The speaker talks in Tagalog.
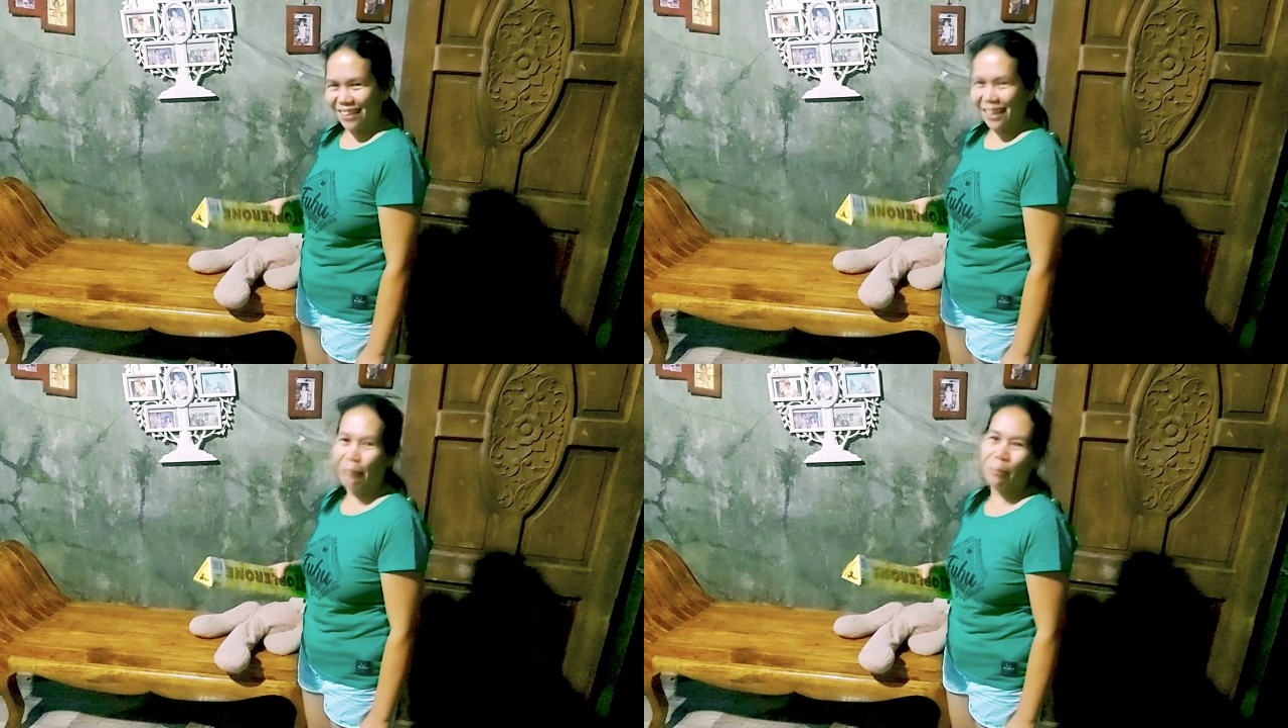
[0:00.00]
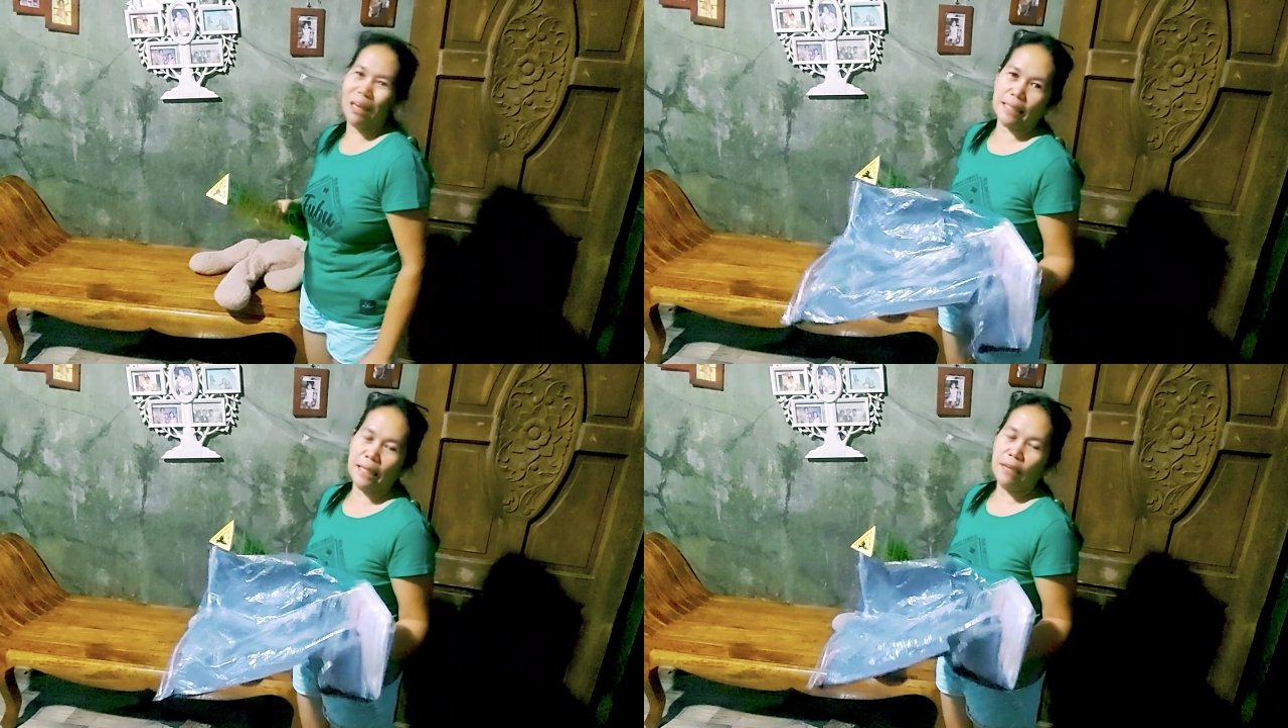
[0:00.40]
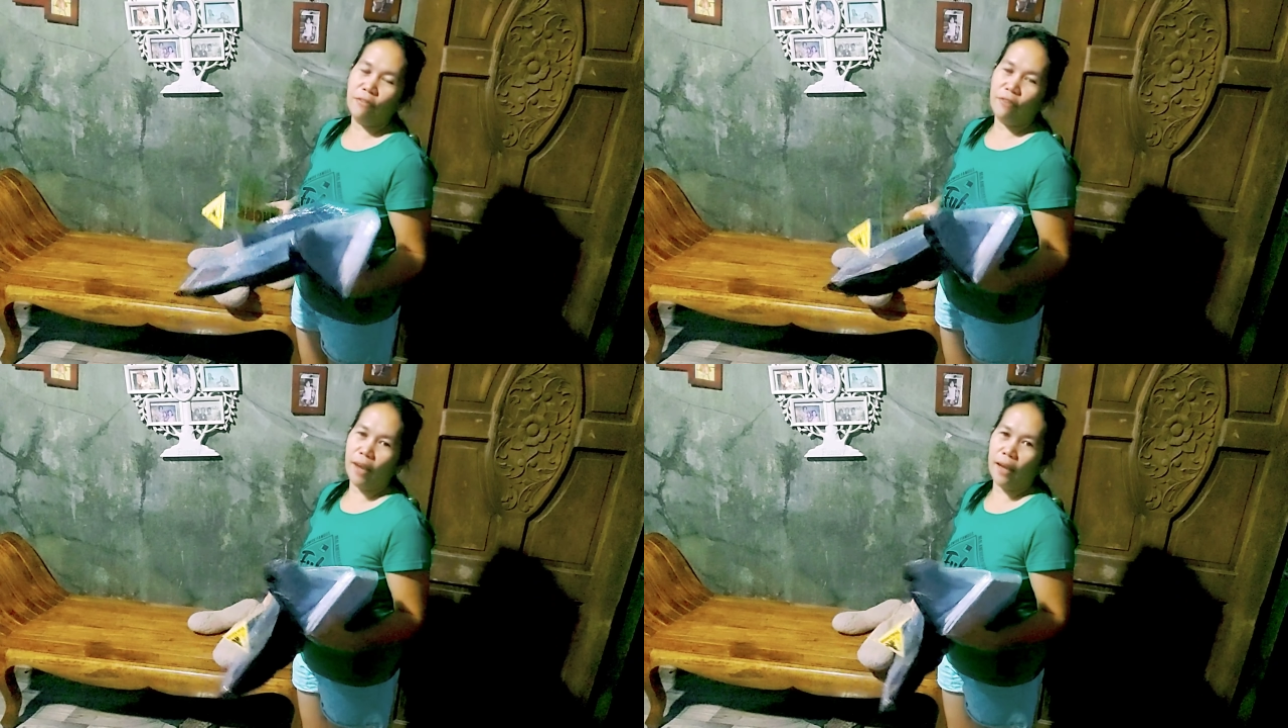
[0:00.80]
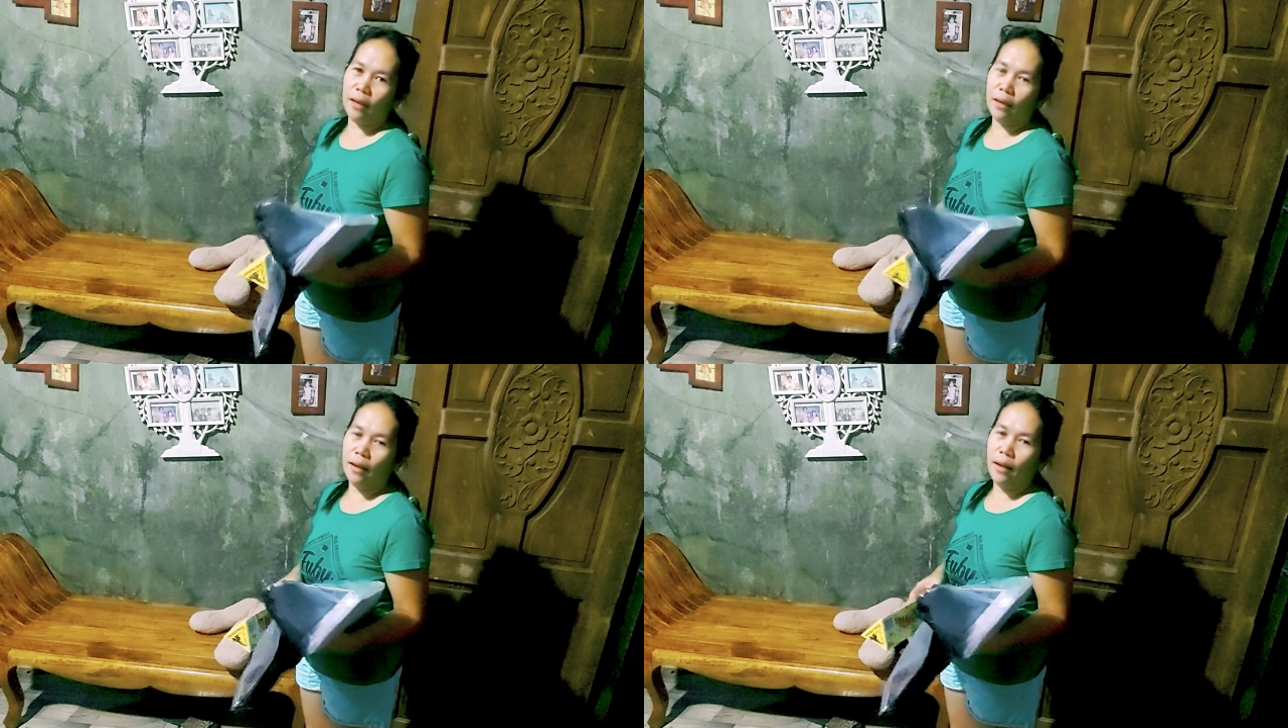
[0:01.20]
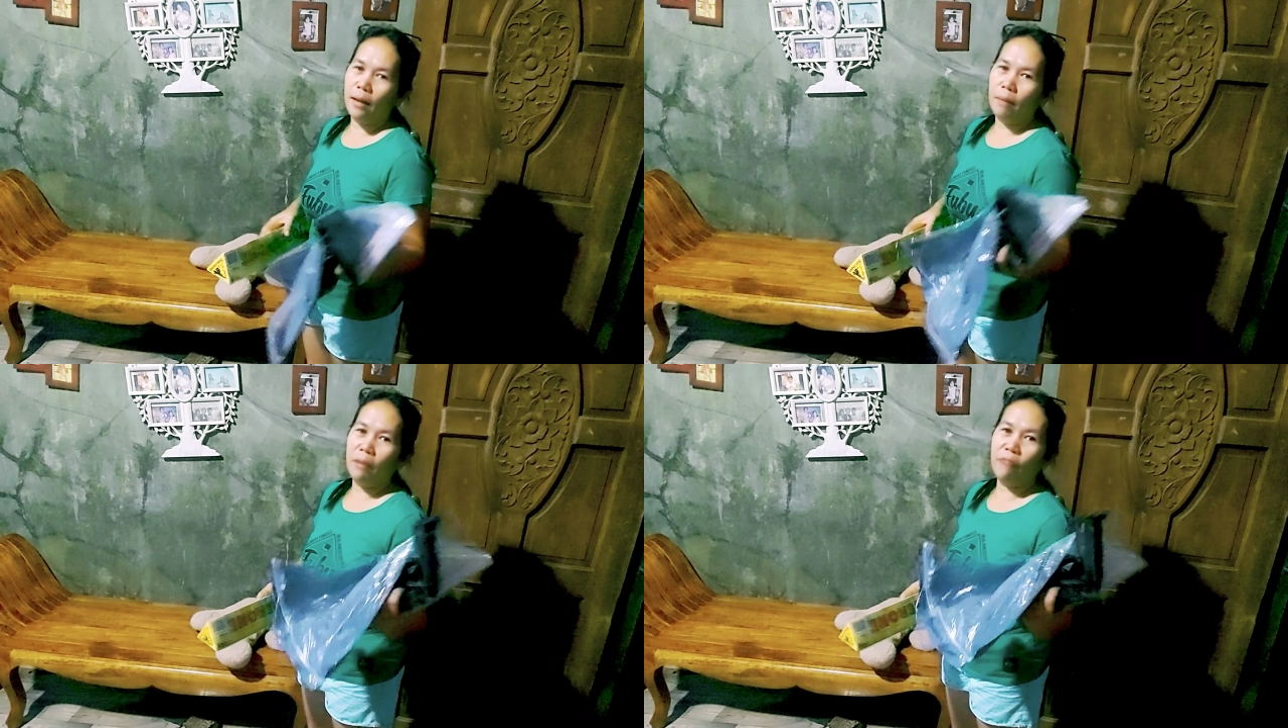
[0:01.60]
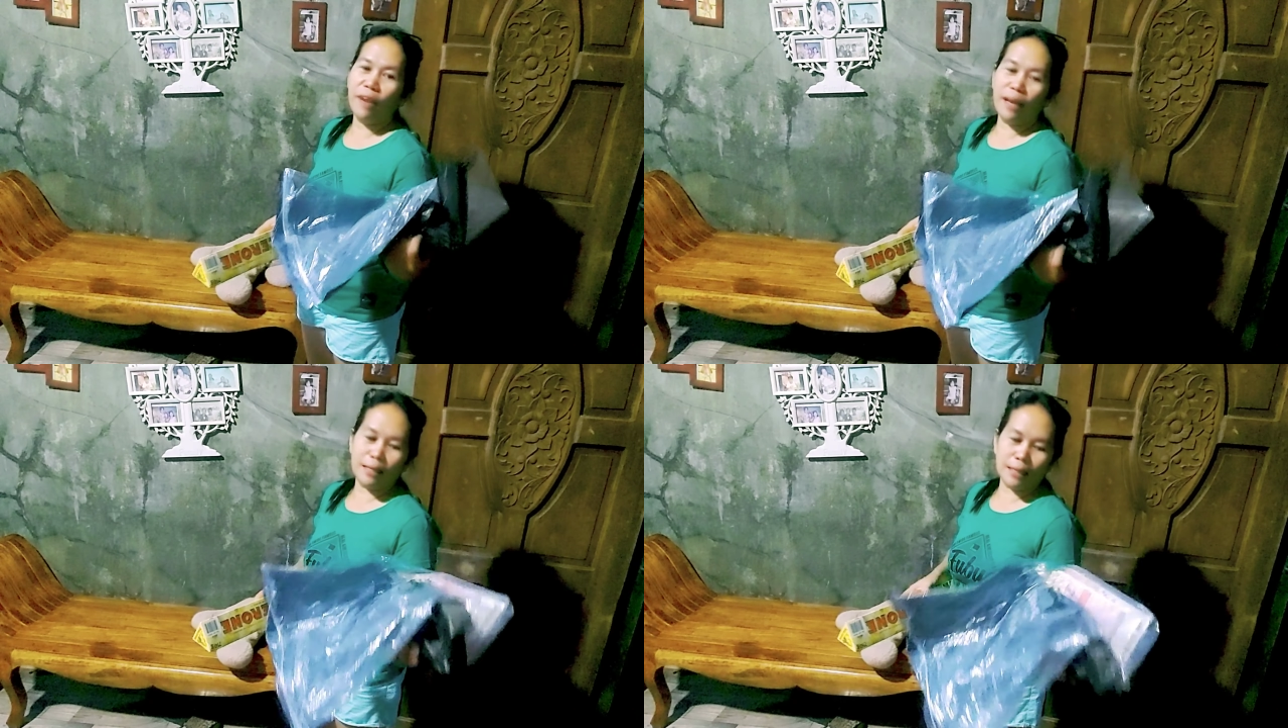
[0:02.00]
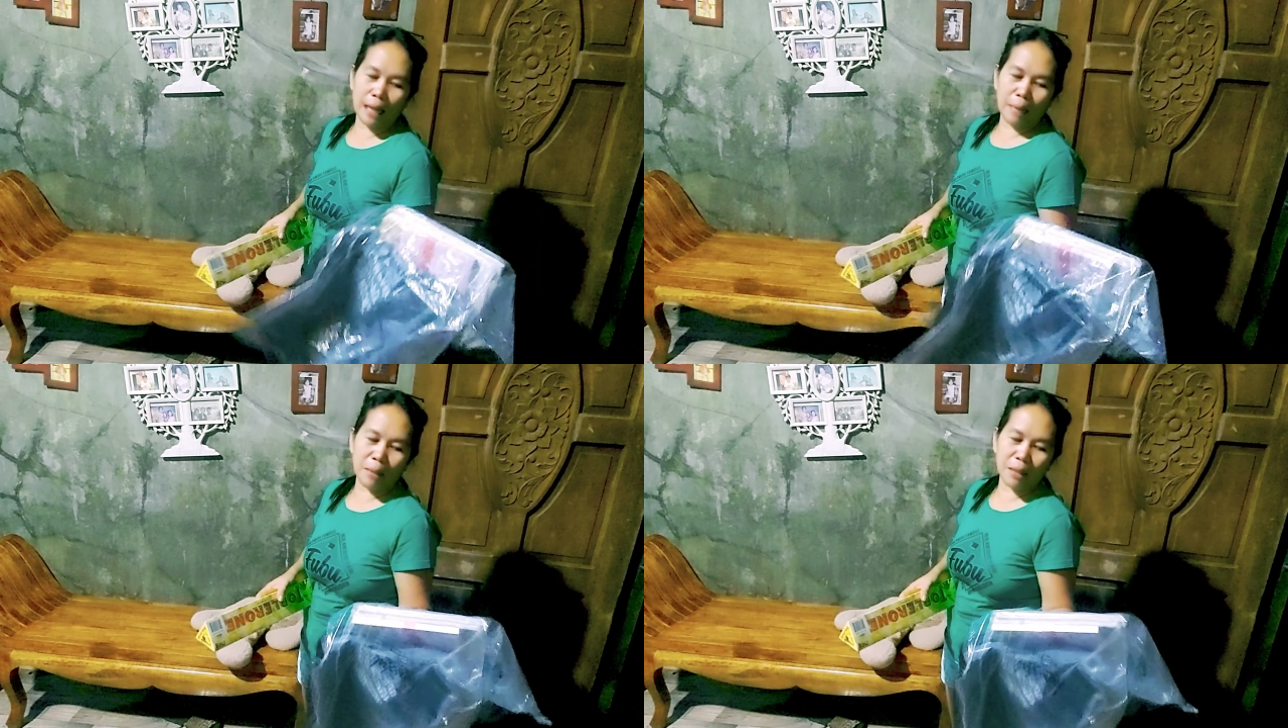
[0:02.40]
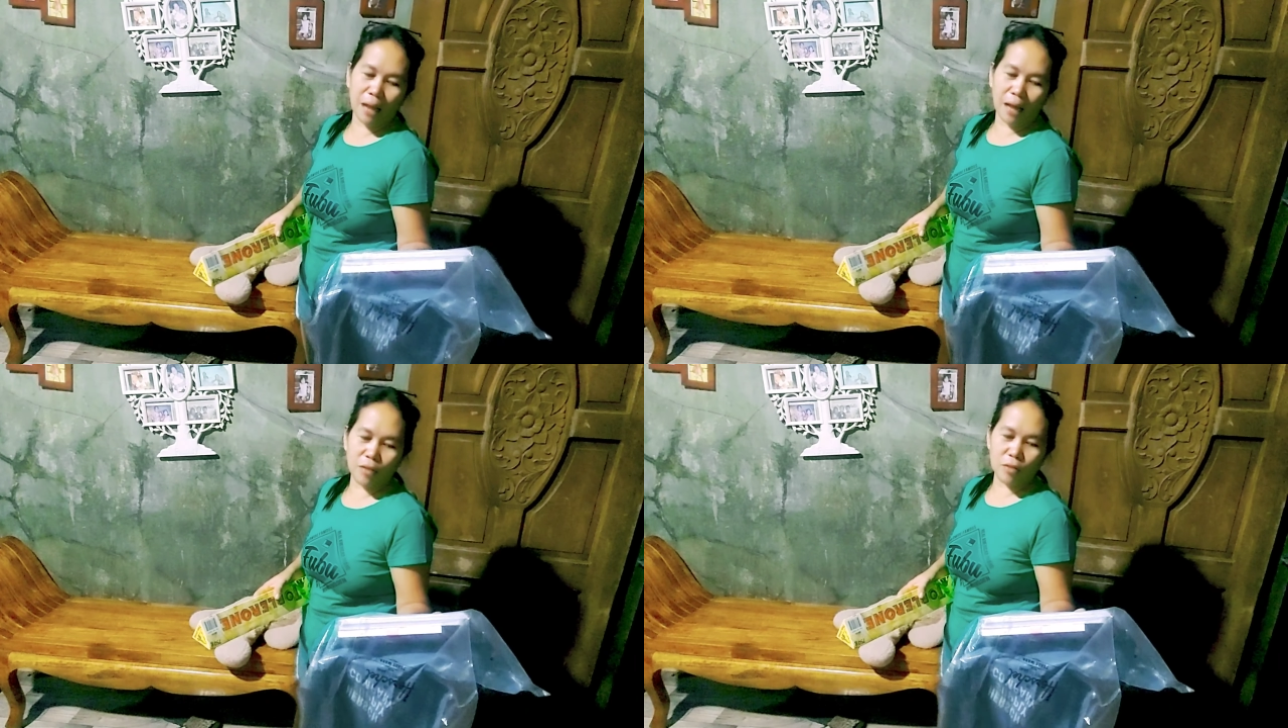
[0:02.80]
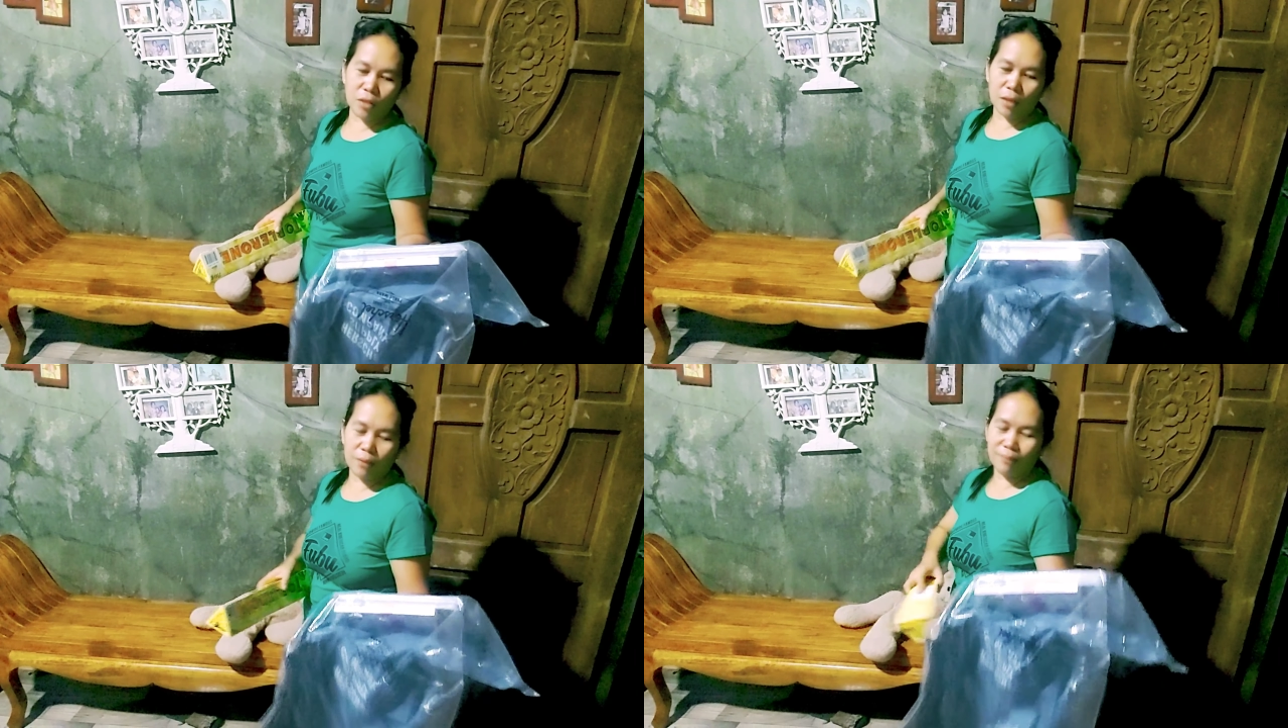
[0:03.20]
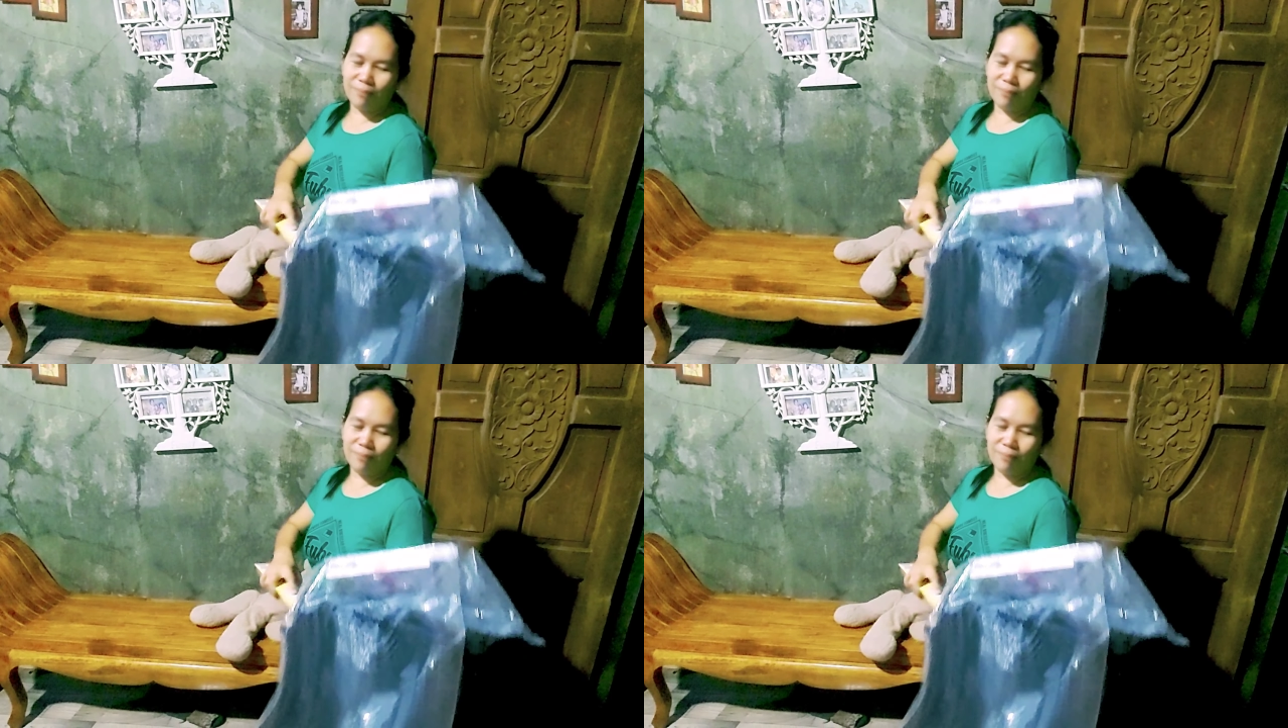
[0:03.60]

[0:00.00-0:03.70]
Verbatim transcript: Salamat ka, Diyos, friend. My friend, salamat ka, Adyo, sa...